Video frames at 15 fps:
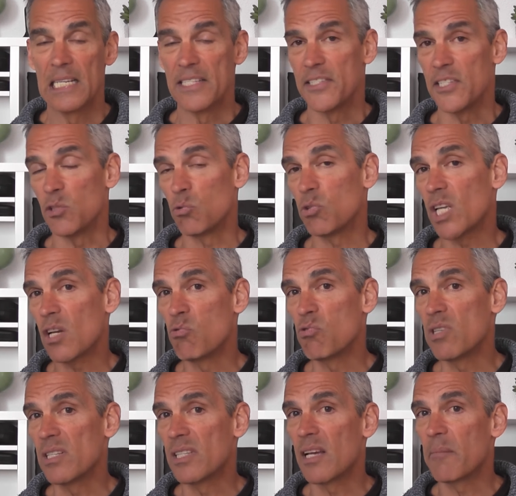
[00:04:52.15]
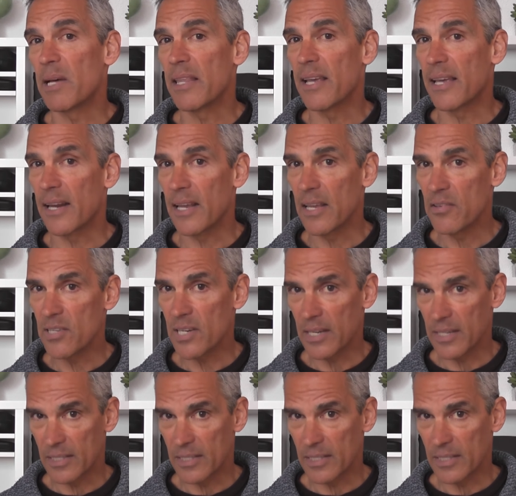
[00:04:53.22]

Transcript: si tú tienes un sistema de creencias